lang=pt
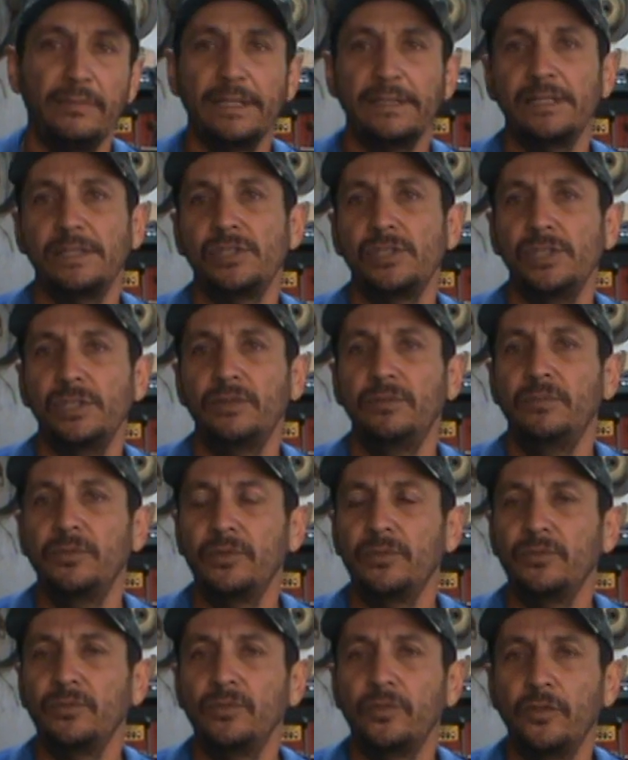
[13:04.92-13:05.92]
mais antigos,
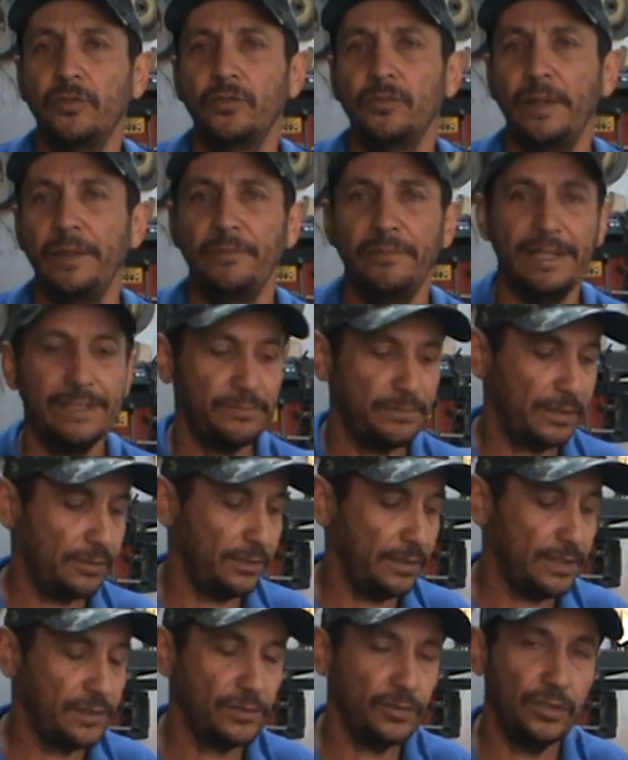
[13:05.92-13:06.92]
muito novo, mas mais para
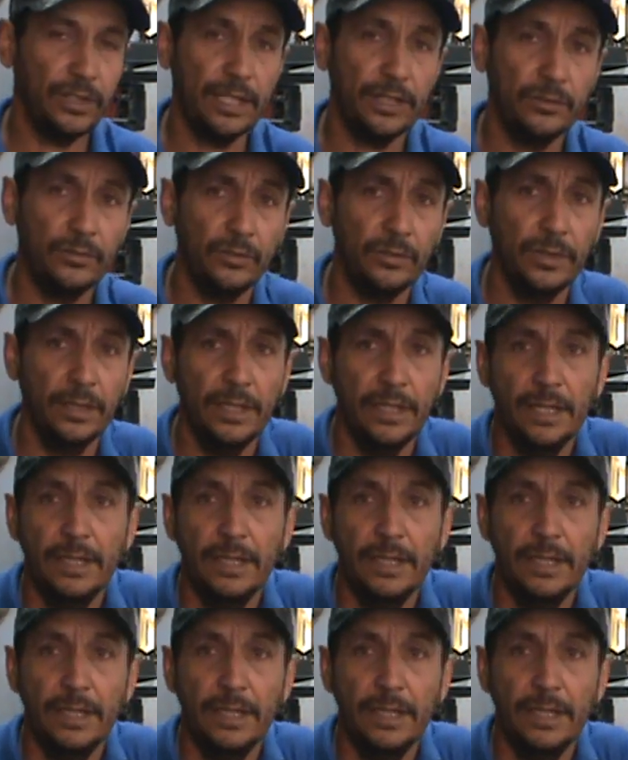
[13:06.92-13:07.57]
colecionador.